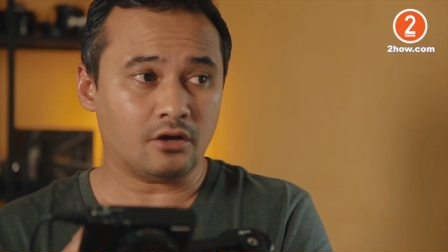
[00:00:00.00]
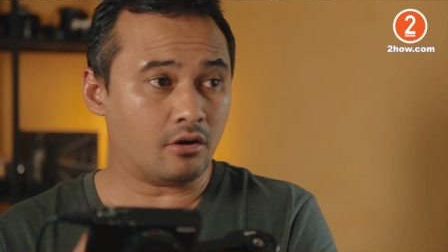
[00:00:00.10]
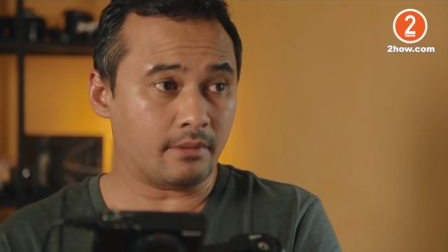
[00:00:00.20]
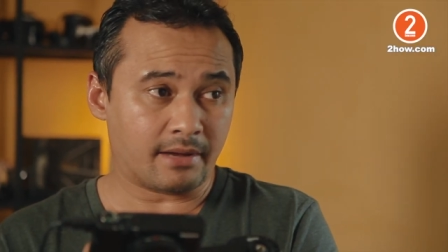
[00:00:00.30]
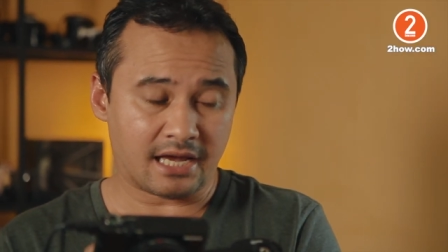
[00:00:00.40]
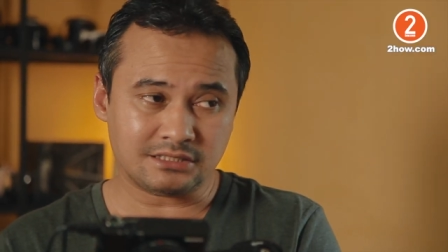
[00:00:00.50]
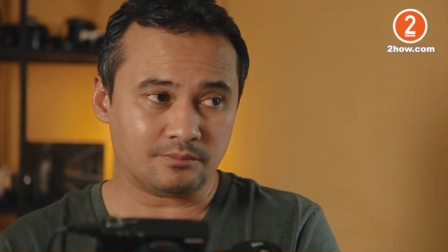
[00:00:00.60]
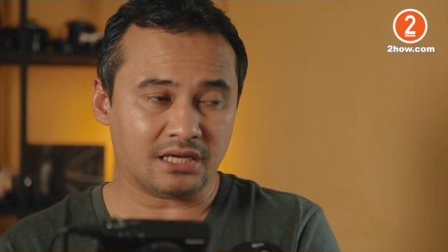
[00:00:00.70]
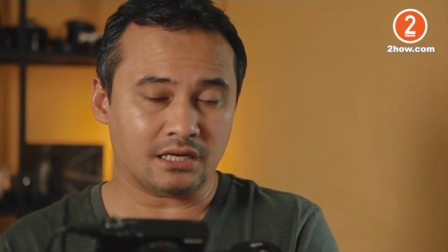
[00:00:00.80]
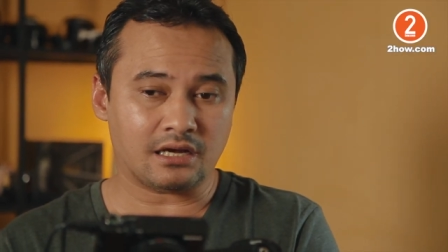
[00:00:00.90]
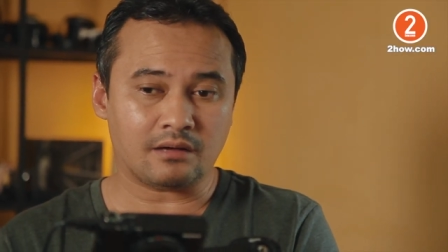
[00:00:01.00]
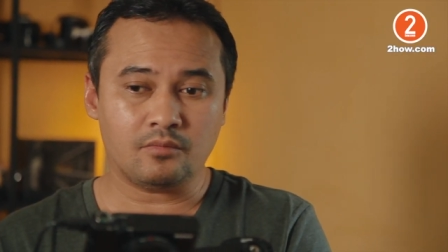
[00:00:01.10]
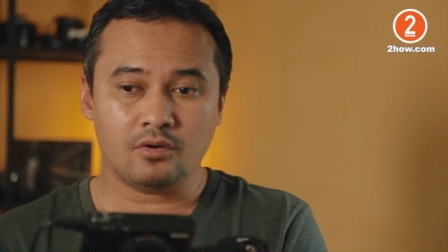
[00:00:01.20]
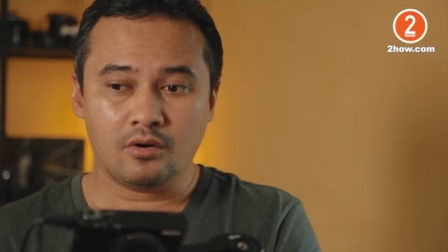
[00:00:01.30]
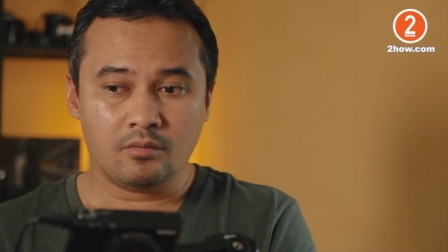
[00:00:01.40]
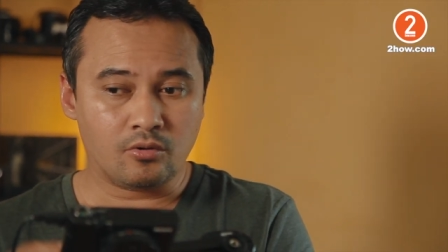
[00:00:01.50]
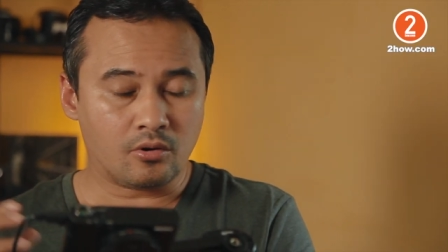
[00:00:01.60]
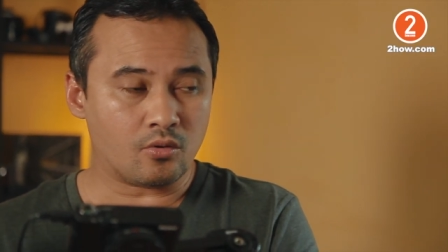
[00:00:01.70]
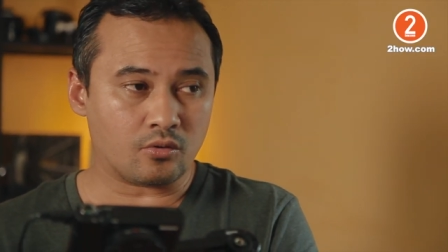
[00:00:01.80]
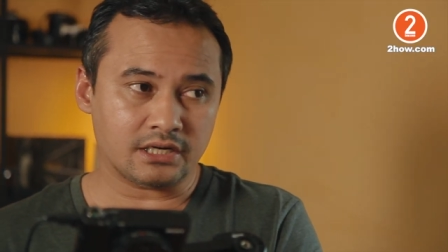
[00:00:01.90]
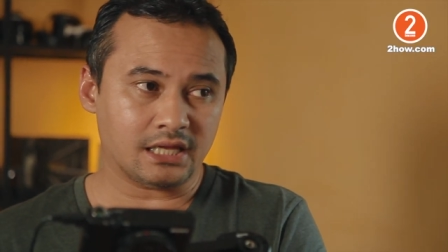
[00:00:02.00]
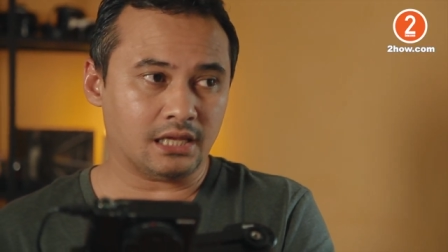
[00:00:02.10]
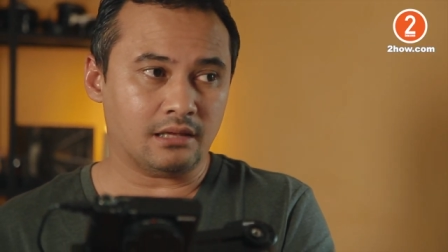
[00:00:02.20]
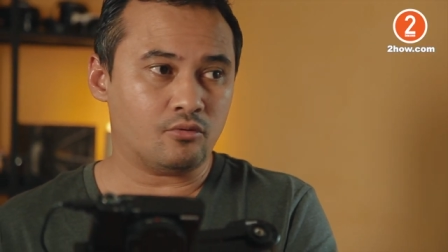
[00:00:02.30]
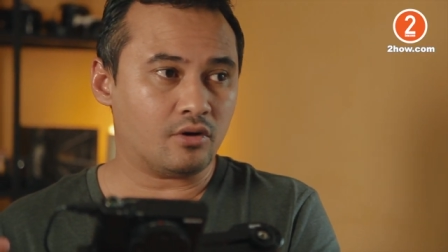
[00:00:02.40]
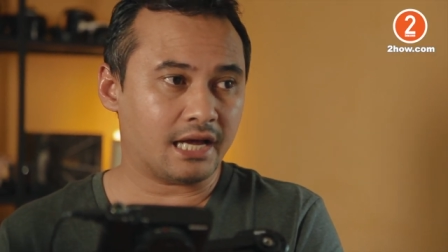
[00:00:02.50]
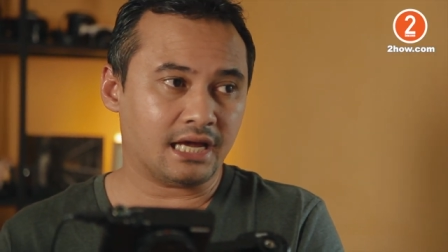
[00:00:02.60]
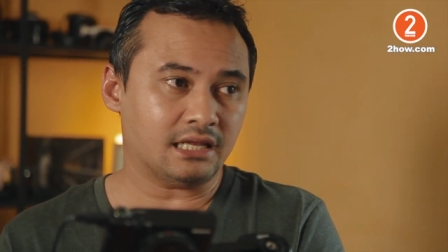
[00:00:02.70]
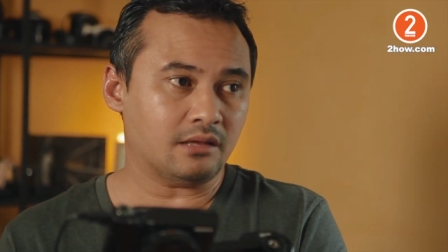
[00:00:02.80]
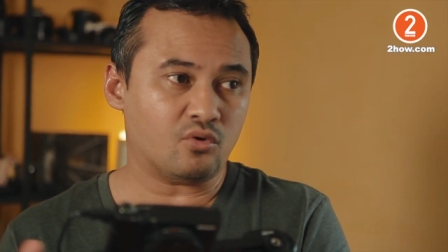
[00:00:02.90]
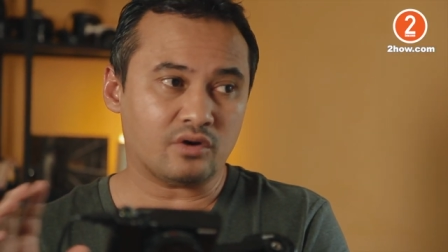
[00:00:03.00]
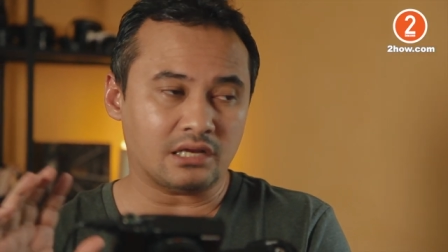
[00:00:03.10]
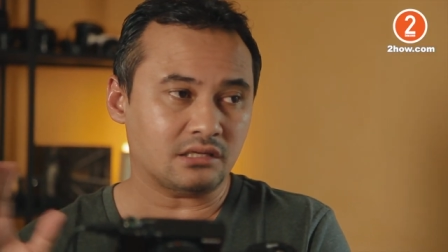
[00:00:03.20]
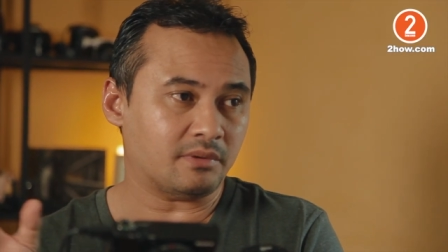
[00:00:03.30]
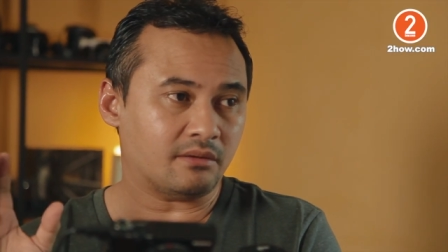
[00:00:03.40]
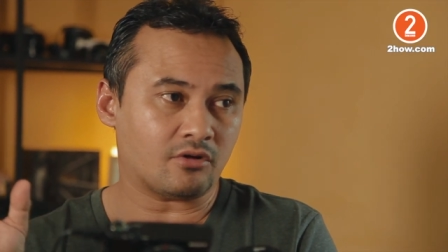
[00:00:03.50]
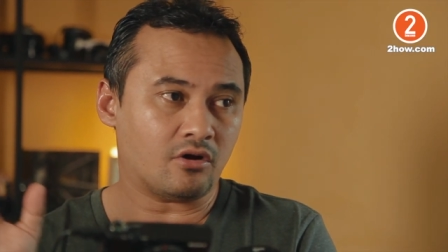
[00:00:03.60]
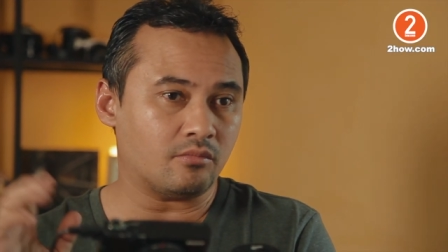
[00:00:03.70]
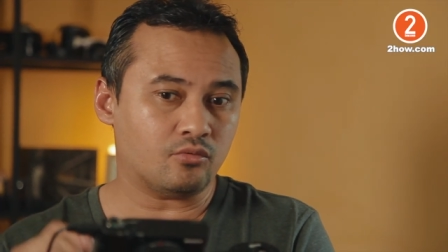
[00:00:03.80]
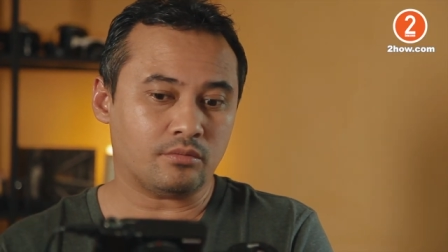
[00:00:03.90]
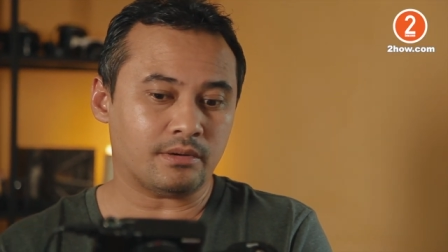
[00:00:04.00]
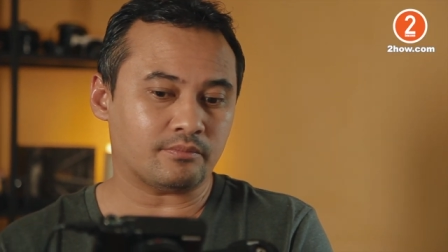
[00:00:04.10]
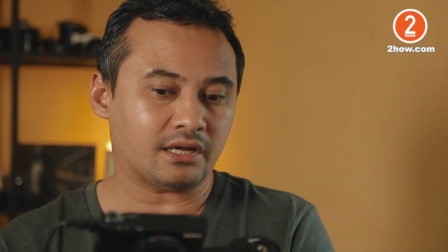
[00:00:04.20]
นกล้องแบบไฮสปีดนะครับ พวก 6D พวก 5D พวกนั้นจะเป็นกล้องพวกแบบ